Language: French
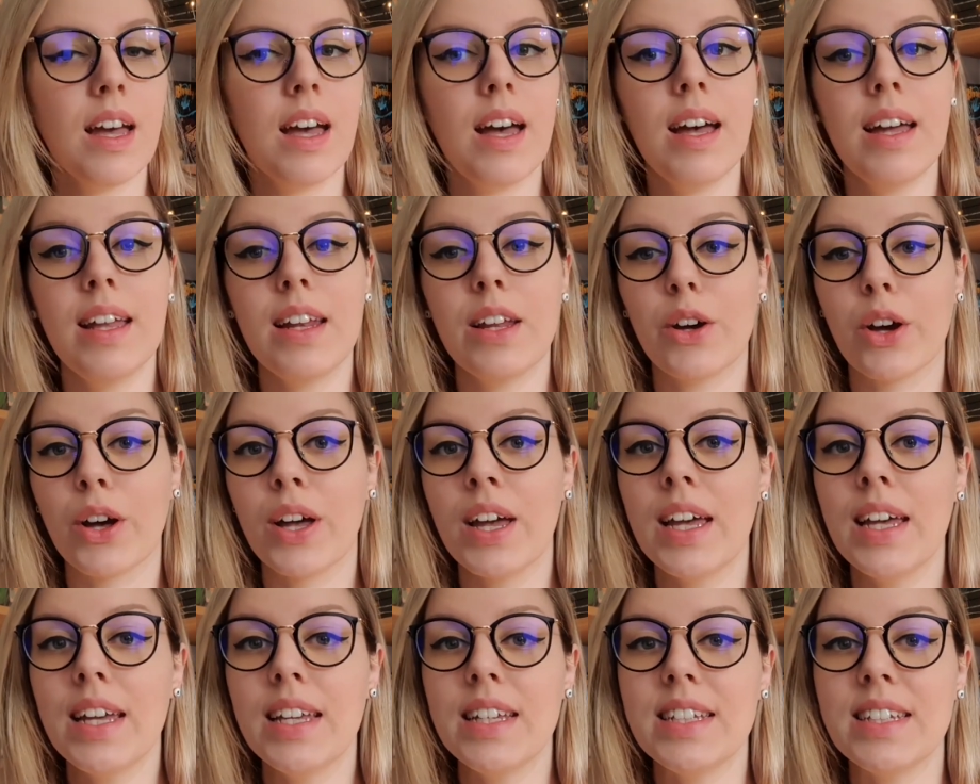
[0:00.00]
Alors,
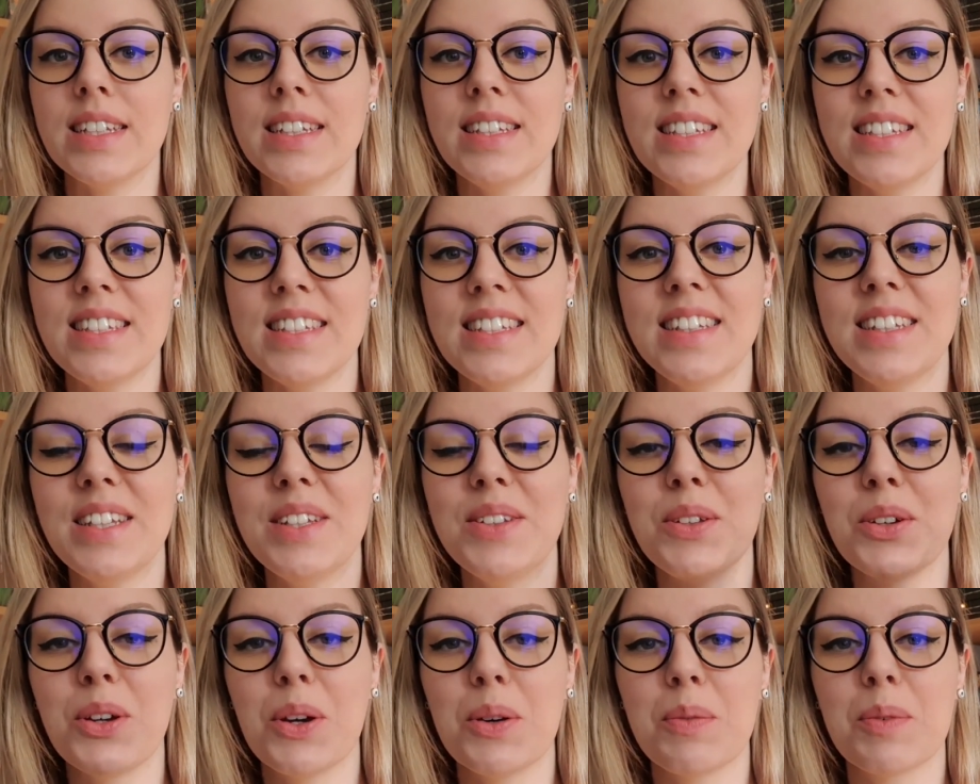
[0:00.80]
j'ai décidé
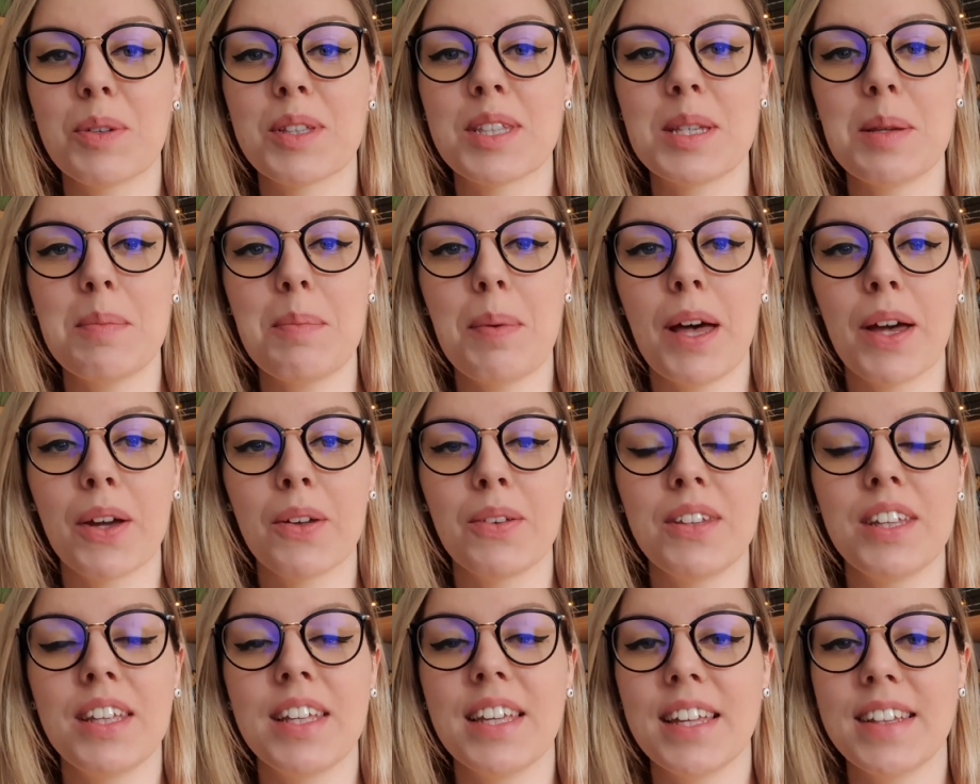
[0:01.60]
de commencer par
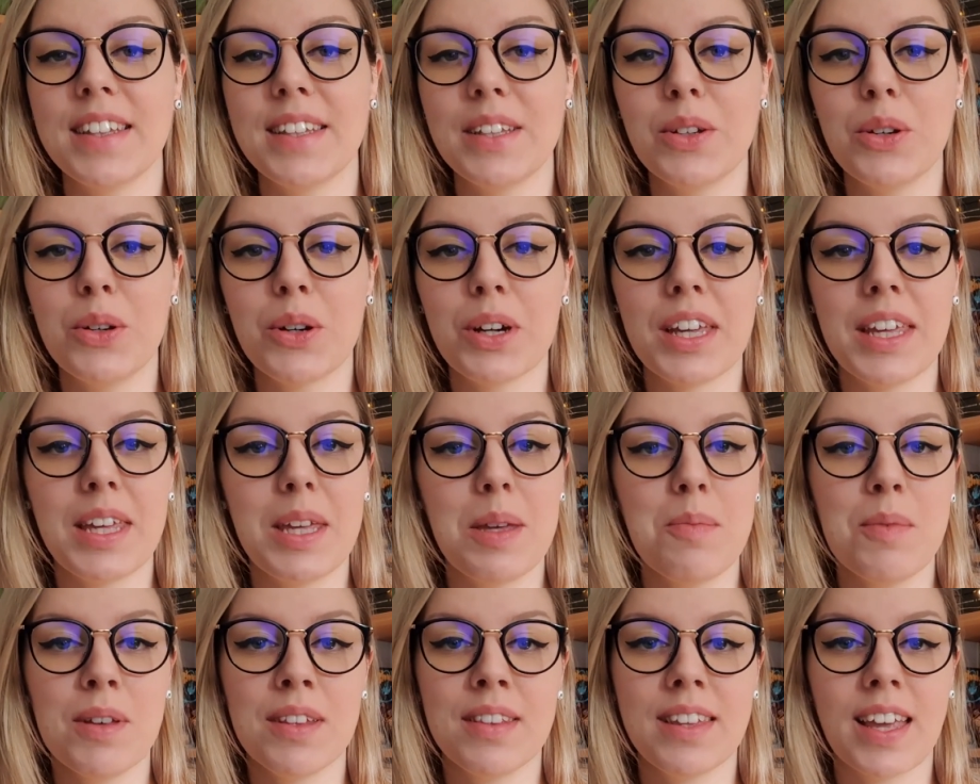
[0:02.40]
une des catégories qui
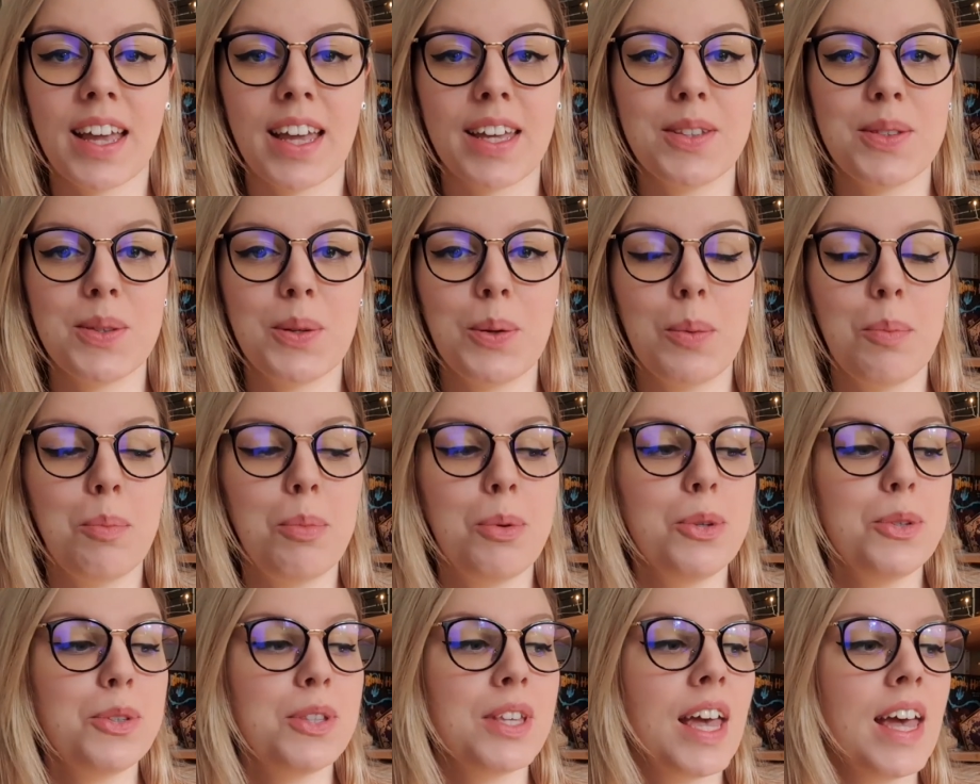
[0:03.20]
m'intéresse le
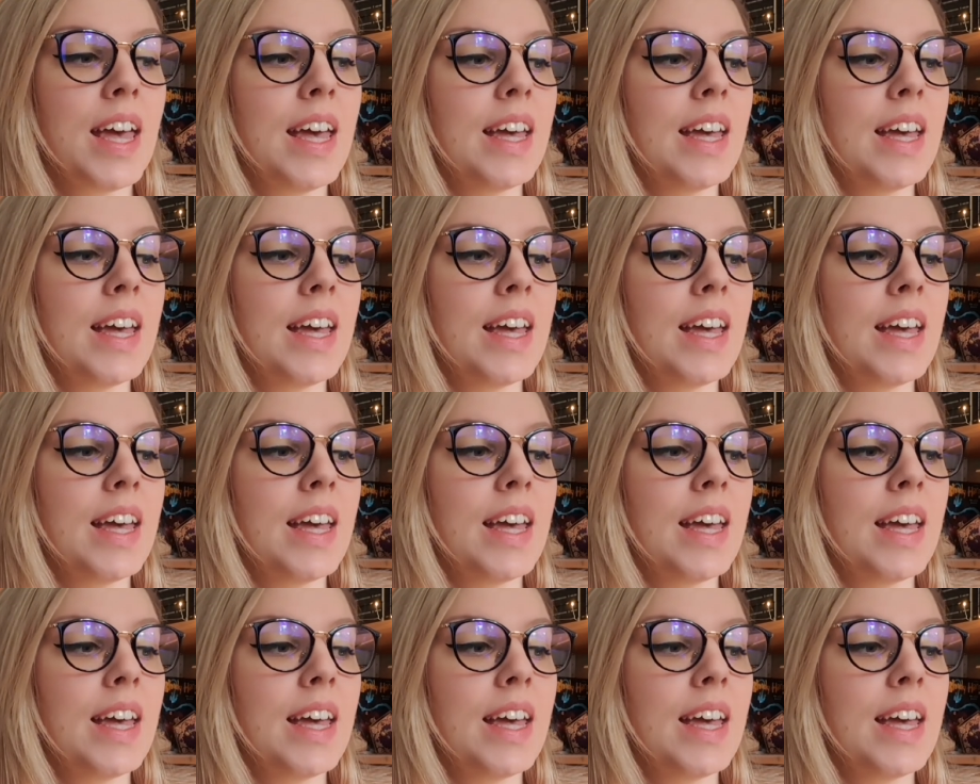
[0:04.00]
plus,